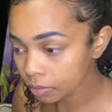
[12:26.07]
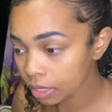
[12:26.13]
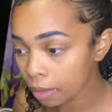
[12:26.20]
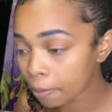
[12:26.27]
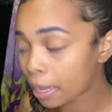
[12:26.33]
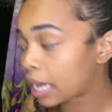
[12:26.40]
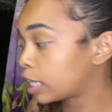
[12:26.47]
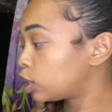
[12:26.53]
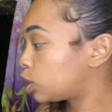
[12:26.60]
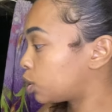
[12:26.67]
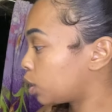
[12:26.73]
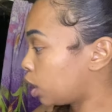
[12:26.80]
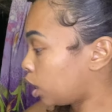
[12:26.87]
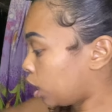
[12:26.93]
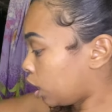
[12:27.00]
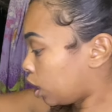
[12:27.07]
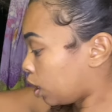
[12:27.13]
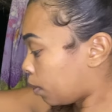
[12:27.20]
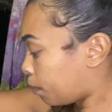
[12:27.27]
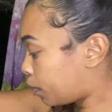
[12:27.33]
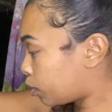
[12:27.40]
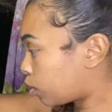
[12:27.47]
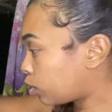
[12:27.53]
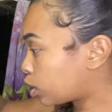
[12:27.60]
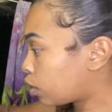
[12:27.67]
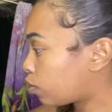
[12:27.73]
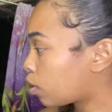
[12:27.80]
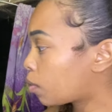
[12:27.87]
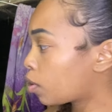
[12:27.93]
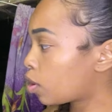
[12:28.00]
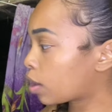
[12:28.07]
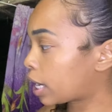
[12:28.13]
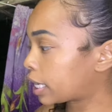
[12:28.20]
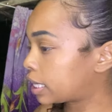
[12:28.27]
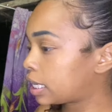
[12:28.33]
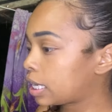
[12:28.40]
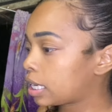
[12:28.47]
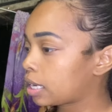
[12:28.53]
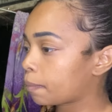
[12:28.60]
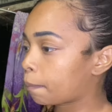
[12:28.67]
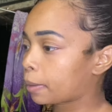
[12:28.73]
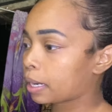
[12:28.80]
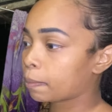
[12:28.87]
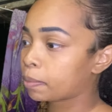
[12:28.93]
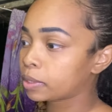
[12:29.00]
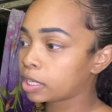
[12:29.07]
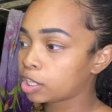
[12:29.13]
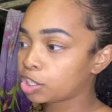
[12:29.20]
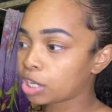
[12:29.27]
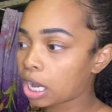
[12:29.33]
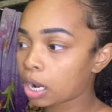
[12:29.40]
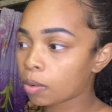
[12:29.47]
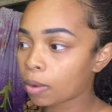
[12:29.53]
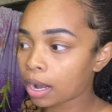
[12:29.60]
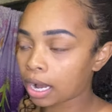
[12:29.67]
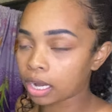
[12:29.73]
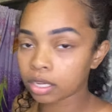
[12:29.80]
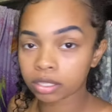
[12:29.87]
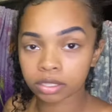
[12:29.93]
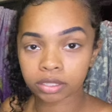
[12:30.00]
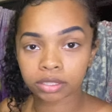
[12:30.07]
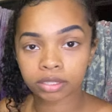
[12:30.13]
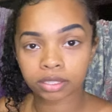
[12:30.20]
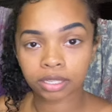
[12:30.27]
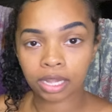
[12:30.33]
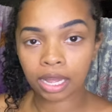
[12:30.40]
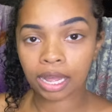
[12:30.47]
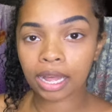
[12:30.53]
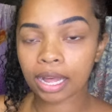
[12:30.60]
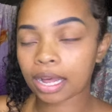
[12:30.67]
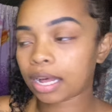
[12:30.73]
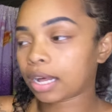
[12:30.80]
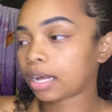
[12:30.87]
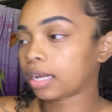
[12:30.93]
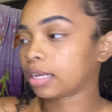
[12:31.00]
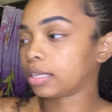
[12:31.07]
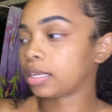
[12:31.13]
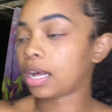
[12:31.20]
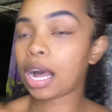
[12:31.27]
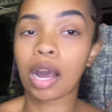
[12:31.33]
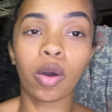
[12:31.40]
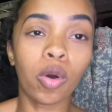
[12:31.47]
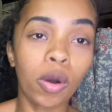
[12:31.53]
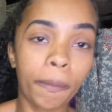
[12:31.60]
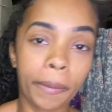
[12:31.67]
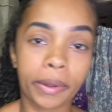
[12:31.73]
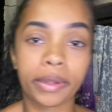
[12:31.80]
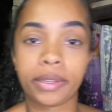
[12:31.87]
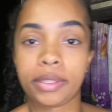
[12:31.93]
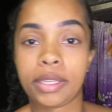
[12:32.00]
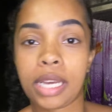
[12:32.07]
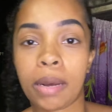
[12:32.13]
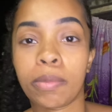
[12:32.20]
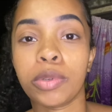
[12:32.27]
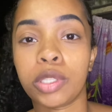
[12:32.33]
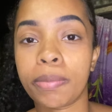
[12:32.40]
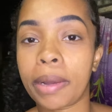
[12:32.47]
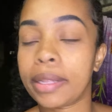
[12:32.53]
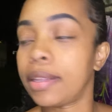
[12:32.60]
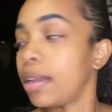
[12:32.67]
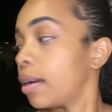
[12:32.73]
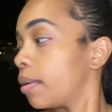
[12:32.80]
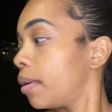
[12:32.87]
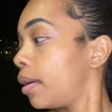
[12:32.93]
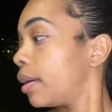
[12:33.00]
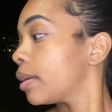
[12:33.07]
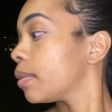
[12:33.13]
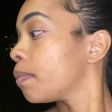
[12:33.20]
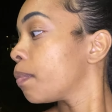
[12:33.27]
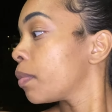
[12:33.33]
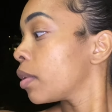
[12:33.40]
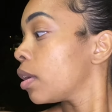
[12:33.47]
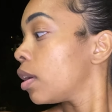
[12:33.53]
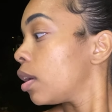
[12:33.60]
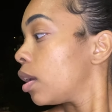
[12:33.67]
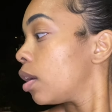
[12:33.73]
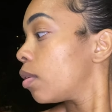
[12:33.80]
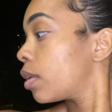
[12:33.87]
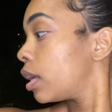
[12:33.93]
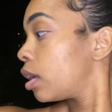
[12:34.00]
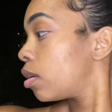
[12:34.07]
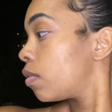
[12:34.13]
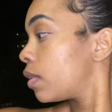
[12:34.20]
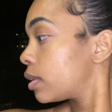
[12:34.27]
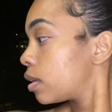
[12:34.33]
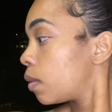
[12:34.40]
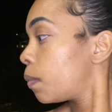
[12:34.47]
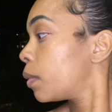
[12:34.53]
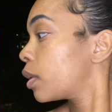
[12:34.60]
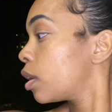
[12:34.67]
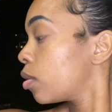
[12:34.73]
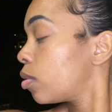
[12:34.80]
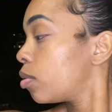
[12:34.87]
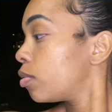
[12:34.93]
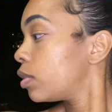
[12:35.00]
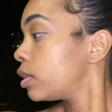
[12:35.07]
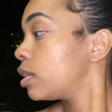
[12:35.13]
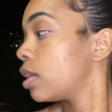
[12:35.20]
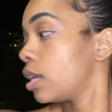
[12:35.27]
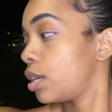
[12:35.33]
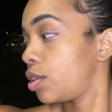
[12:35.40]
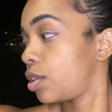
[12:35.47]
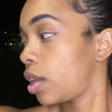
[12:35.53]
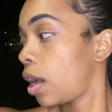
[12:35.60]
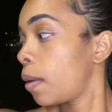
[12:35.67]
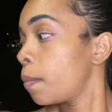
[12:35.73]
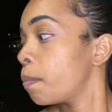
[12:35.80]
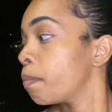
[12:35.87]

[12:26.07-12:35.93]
Mas, por enquanto que eu vou colocar aqui pra poder enxaguar a, a roupa, que acabou de bater agora, eu queria conversar um pouquinho com vocês, tá?